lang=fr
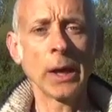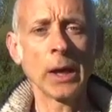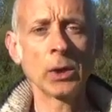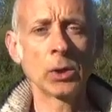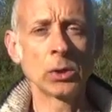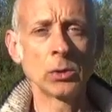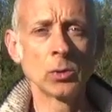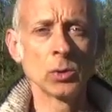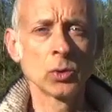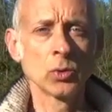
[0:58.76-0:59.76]
Alors,
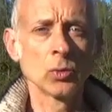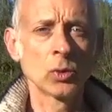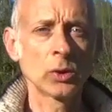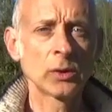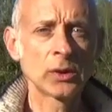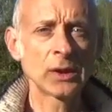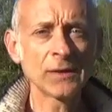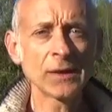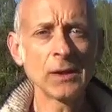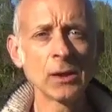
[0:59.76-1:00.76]

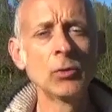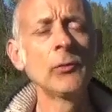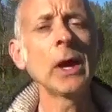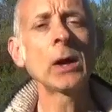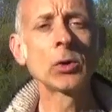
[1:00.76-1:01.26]
qu'est-ce qu'a découvert